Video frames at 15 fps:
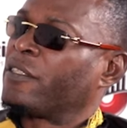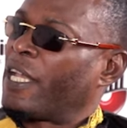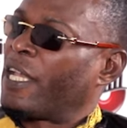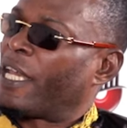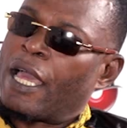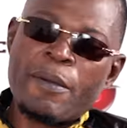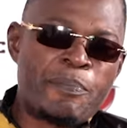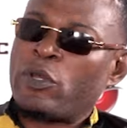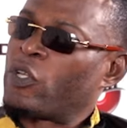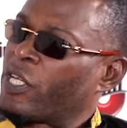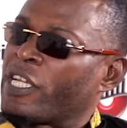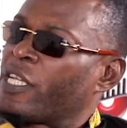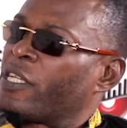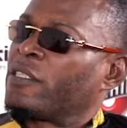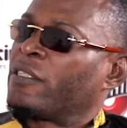Elle a
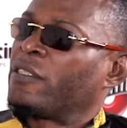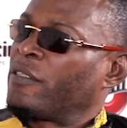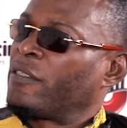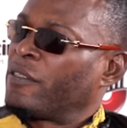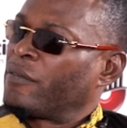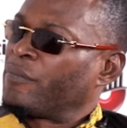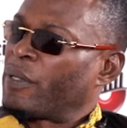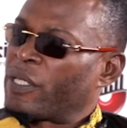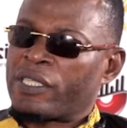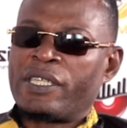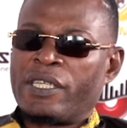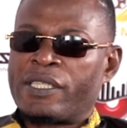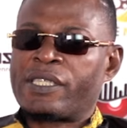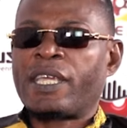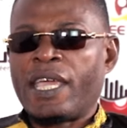pleuré. Parce
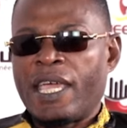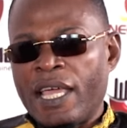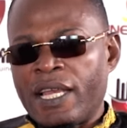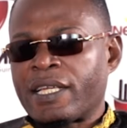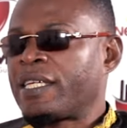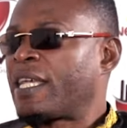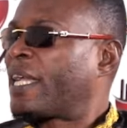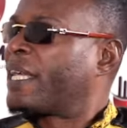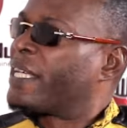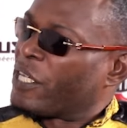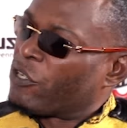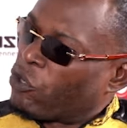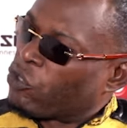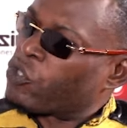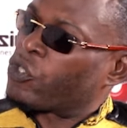que c'est elle qui est
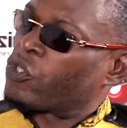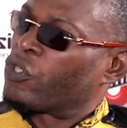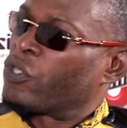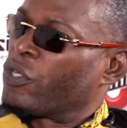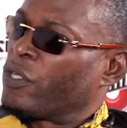griotte.